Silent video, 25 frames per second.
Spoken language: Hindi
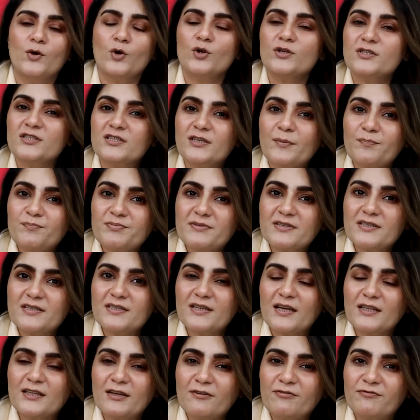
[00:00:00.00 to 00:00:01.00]
और सबसे
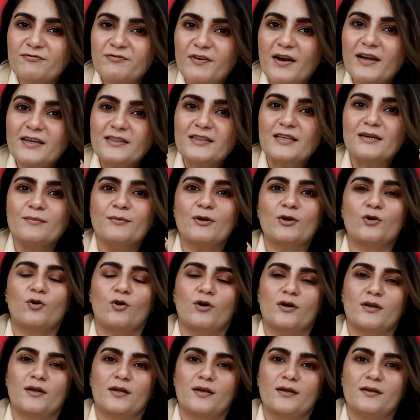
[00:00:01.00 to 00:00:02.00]
ज़्यादा फ़ायदे में
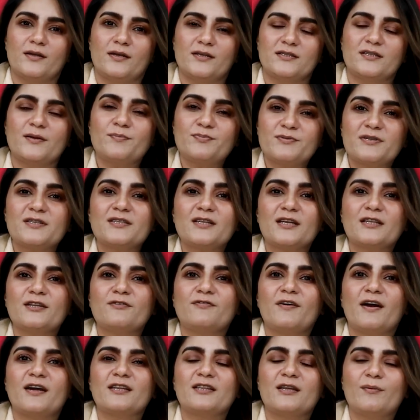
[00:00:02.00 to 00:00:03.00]
कौन है सबसे ज़्यादा
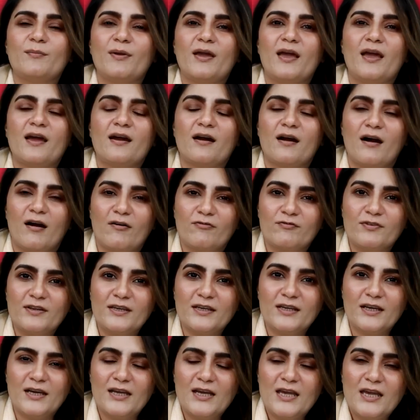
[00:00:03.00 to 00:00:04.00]
फ़ायदे में है
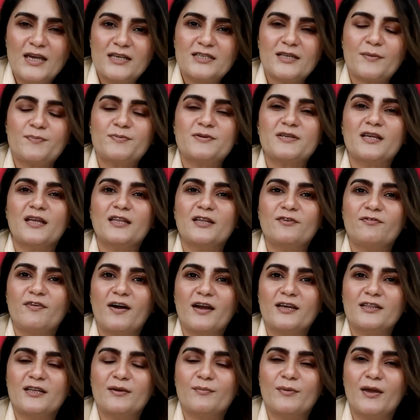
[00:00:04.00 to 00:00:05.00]
काफलिक सबसे ज़्यादा
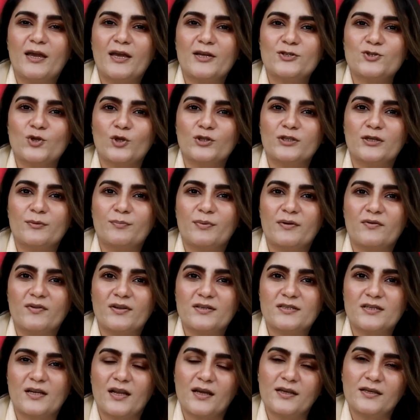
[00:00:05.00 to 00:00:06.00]
फ़ायदे में है चौधरी
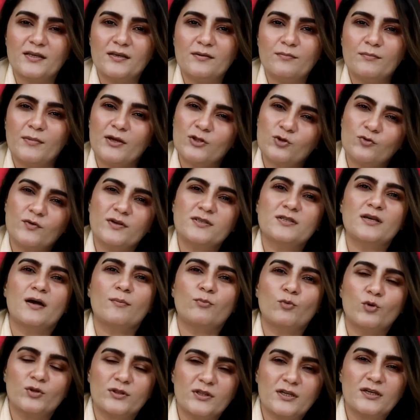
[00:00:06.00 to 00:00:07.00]
परवेज़ इलाही मैं तो वैसे
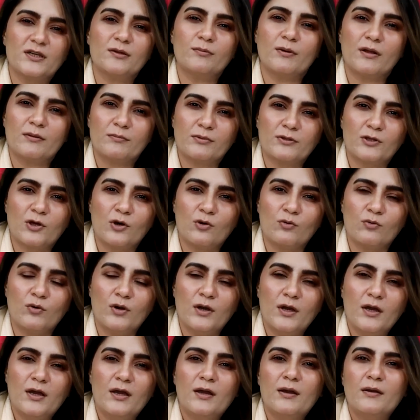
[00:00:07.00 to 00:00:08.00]
आपको अंदर की बात बताऊं
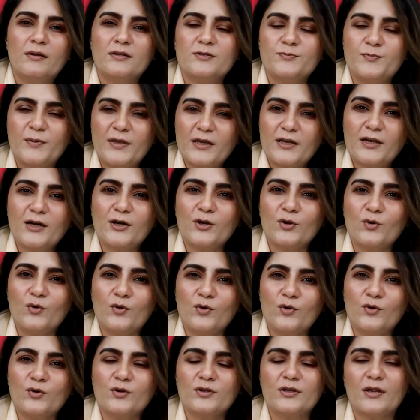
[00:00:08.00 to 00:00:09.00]
स्पीकर
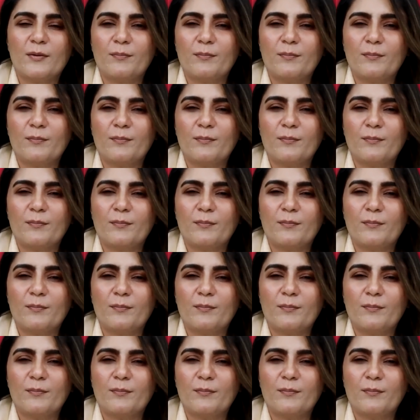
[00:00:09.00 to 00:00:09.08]
हो